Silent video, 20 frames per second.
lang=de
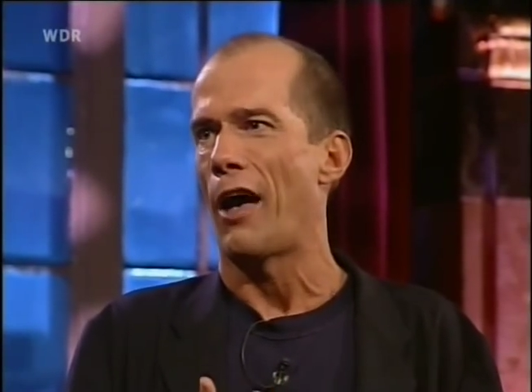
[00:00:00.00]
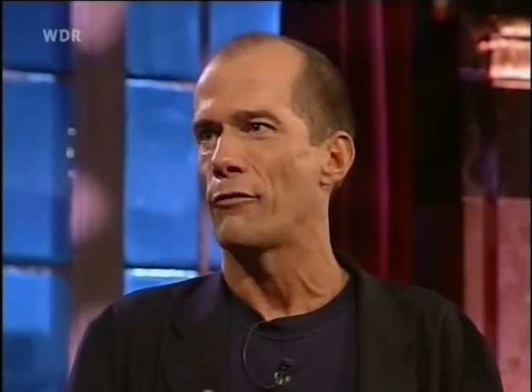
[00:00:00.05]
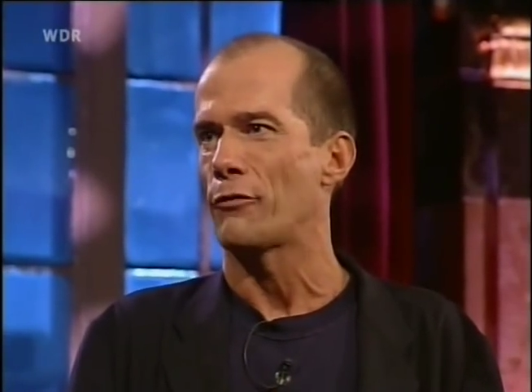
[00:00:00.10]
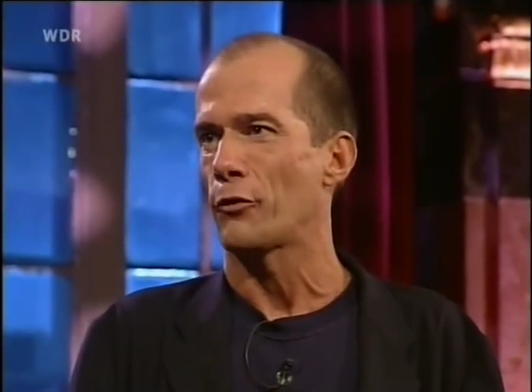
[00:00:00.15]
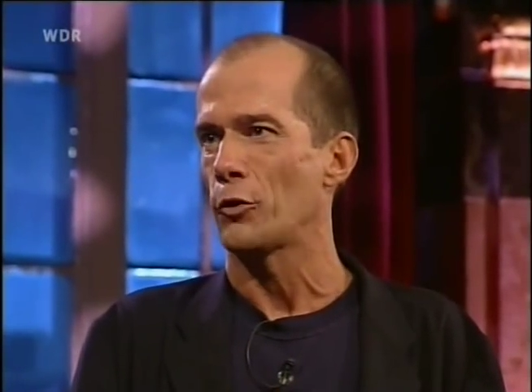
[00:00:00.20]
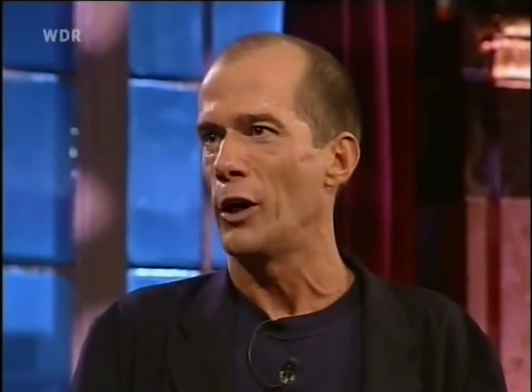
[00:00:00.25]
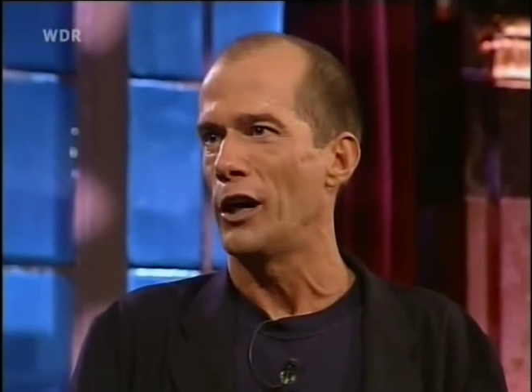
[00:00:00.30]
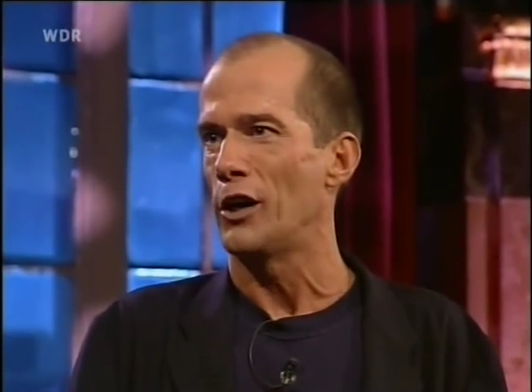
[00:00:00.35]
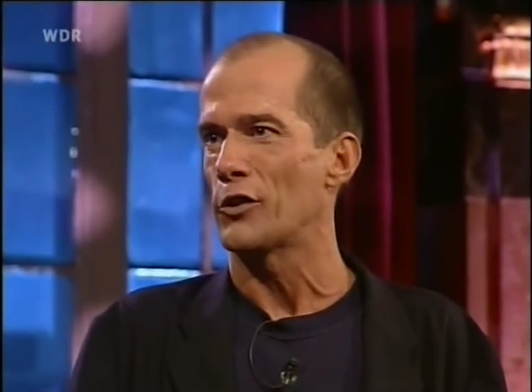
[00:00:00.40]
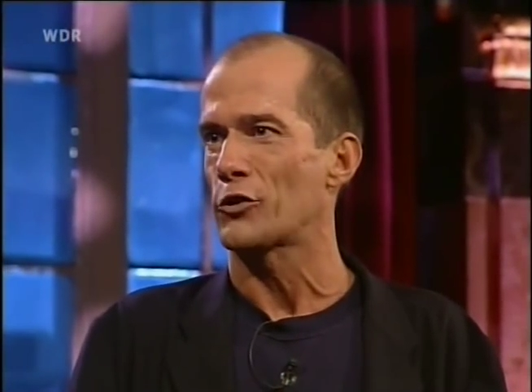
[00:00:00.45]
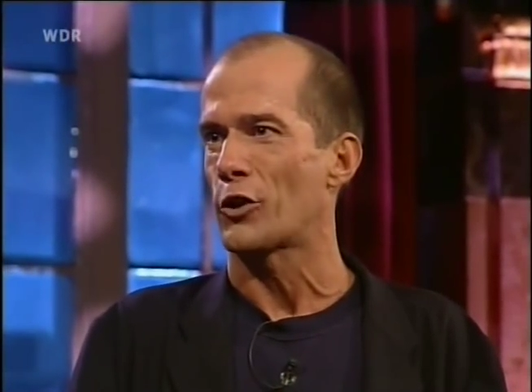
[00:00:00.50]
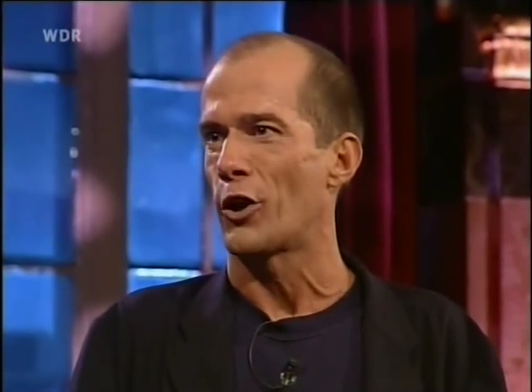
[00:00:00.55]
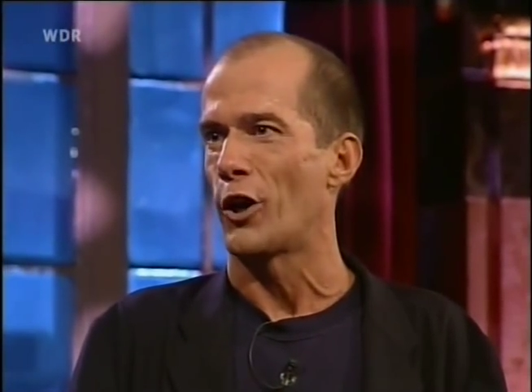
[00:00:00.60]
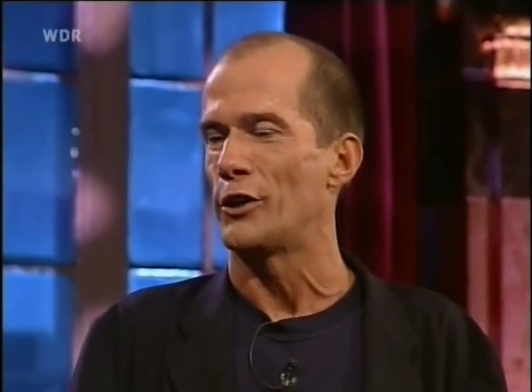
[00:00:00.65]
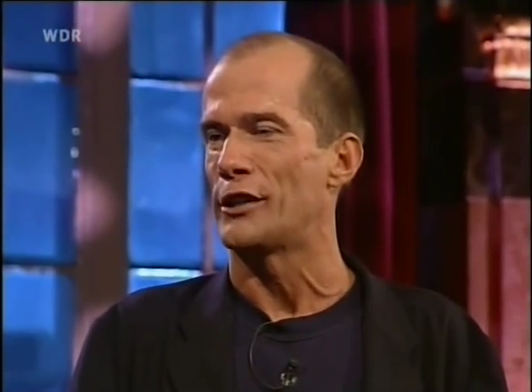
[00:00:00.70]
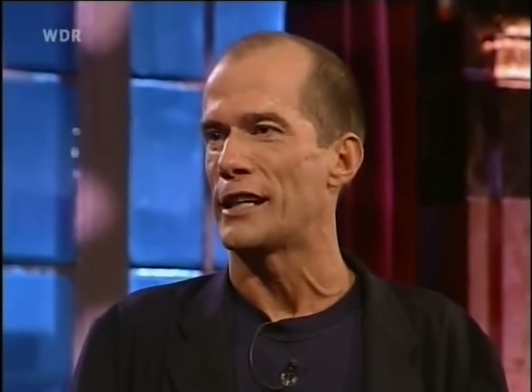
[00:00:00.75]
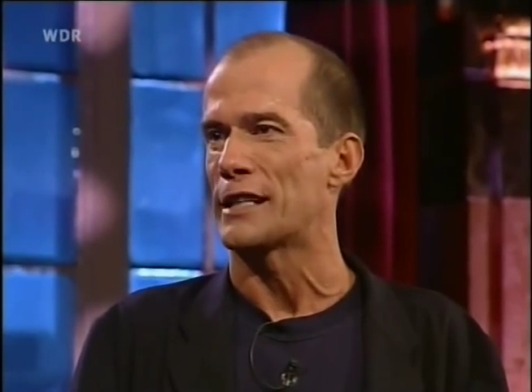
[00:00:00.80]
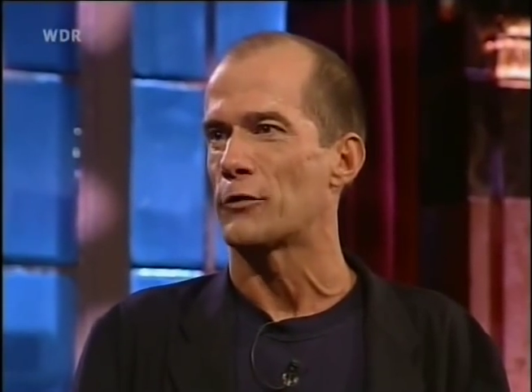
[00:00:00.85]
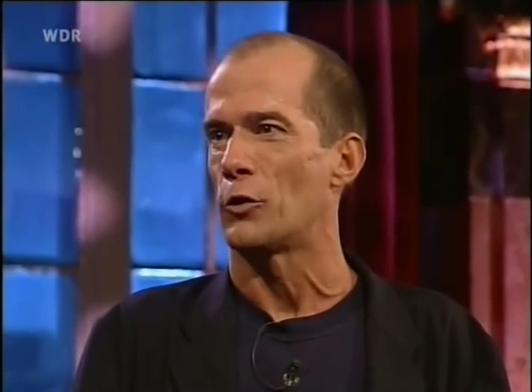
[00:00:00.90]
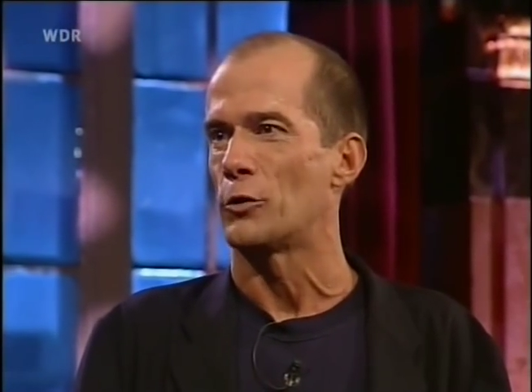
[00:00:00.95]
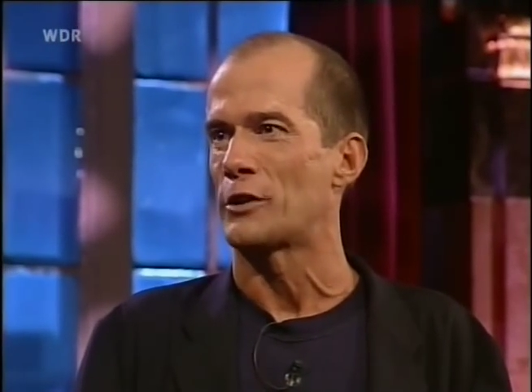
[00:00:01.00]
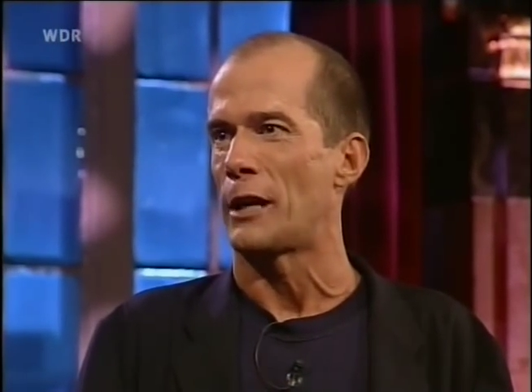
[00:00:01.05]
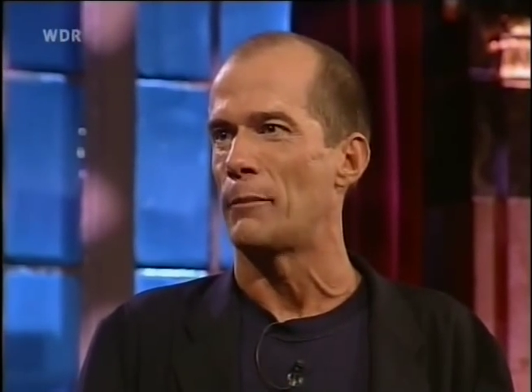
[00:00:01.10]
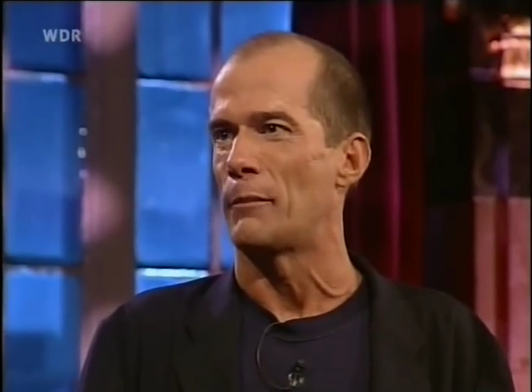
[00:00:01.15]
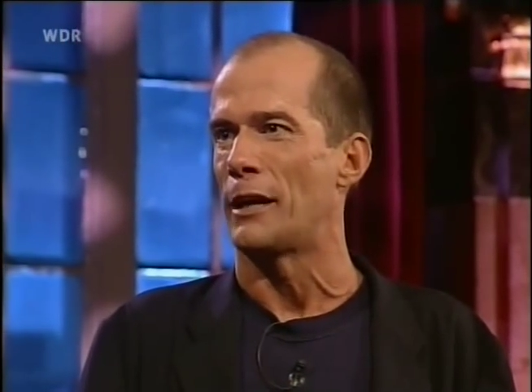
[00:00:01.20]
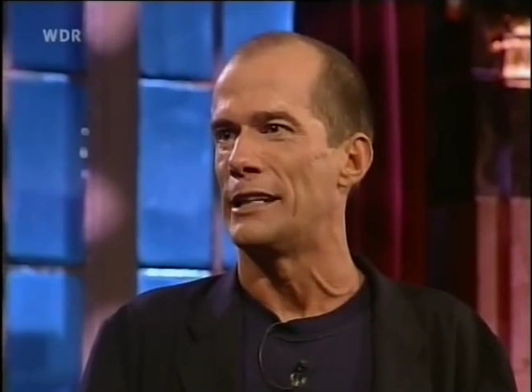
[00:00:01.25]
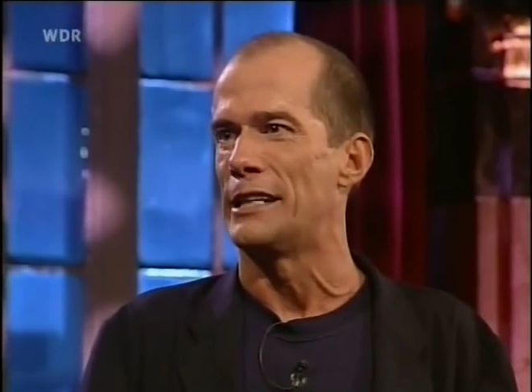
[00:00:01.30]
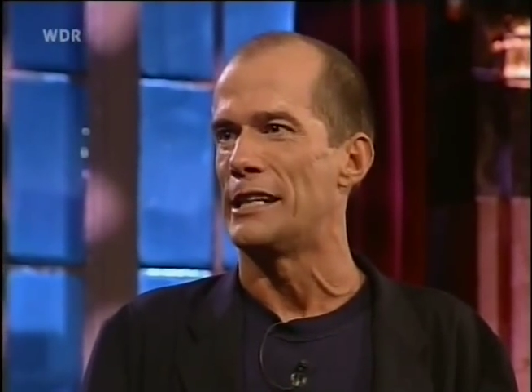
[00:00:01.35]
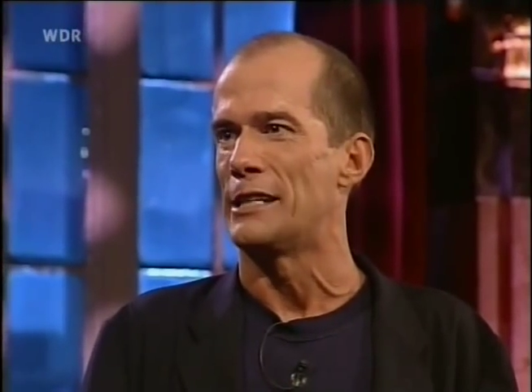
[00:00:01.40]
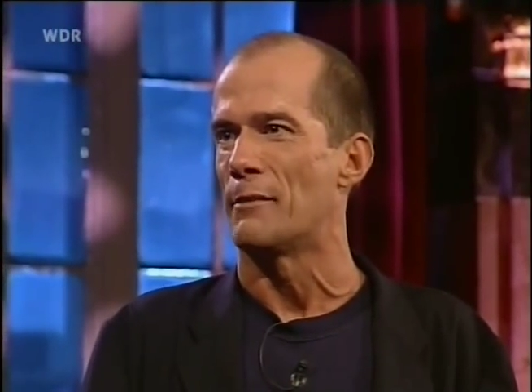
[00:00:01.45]
Früher aus Köln, jetzt wohnt er
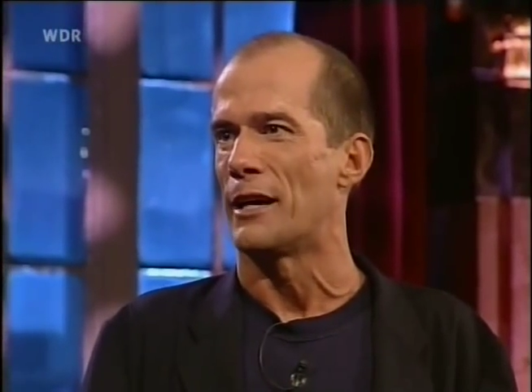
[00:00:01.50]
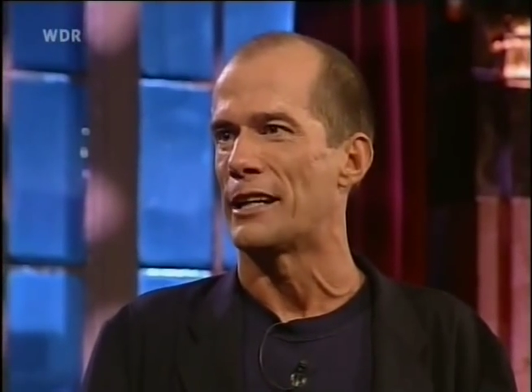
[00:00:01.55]
in Berlin.